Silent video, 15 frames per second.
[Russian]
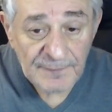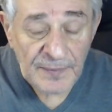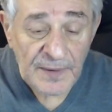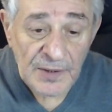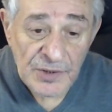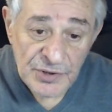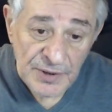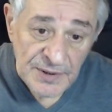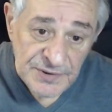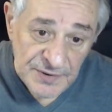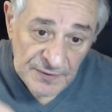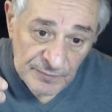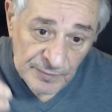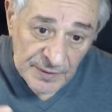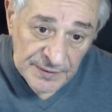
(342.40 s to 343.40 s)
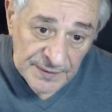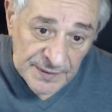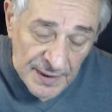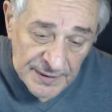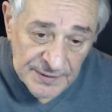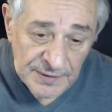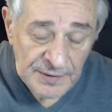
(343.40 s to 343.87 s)
должна
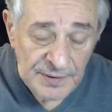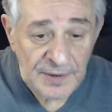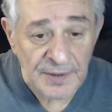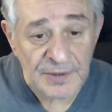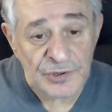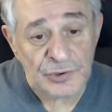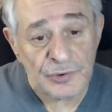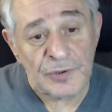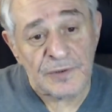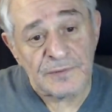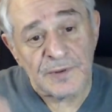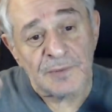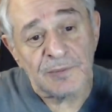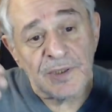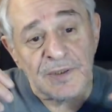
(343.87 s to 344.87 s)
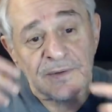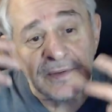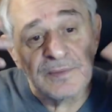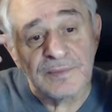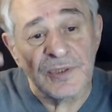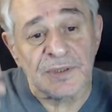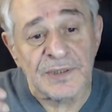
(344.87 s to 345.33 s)
совпадать э, с уровнем
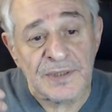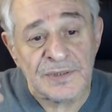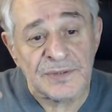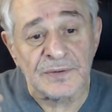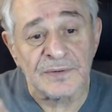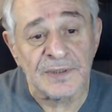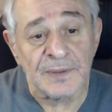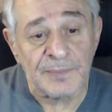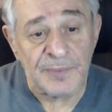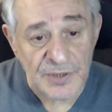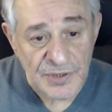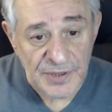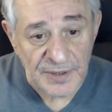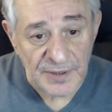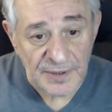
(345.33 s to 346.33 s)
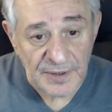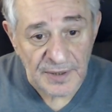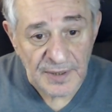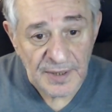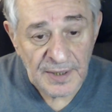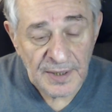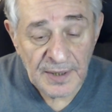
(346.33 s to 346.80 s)
нервно-психического напряжения.
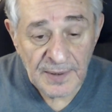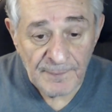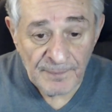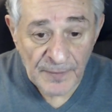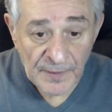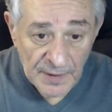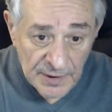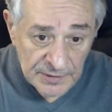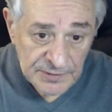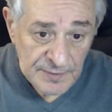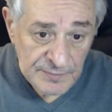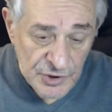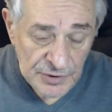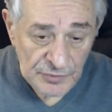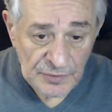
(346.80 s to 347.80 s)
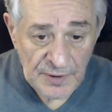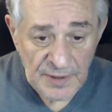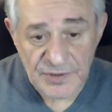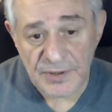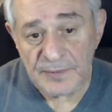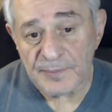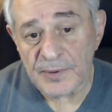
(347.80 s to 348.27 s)
На этом же у
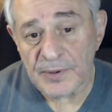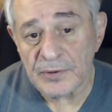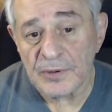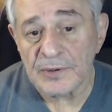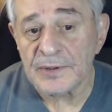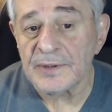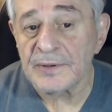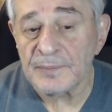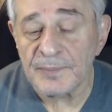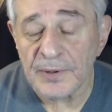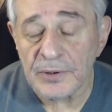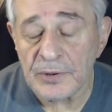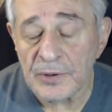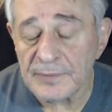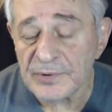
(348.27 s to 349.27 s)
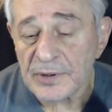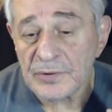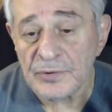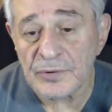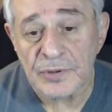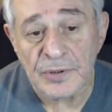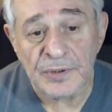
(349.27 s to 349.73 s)
нас и прием, прием
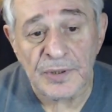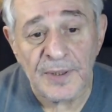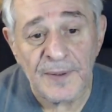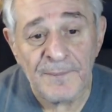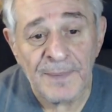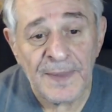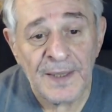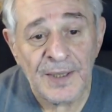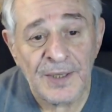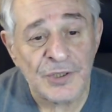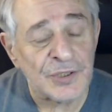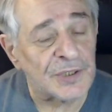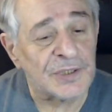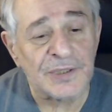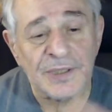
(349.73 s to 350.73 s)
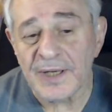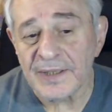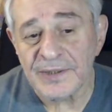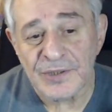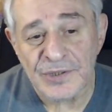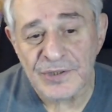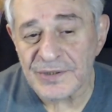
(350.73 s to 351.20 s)
такой
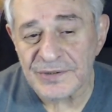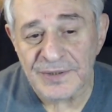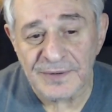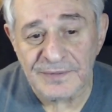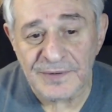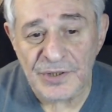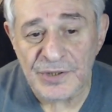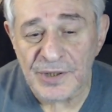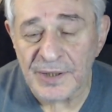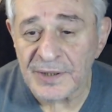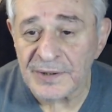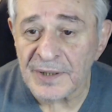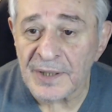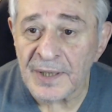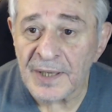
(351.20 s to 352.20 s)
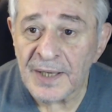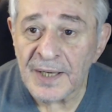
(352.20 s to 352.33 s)
шикарнейший, совершенно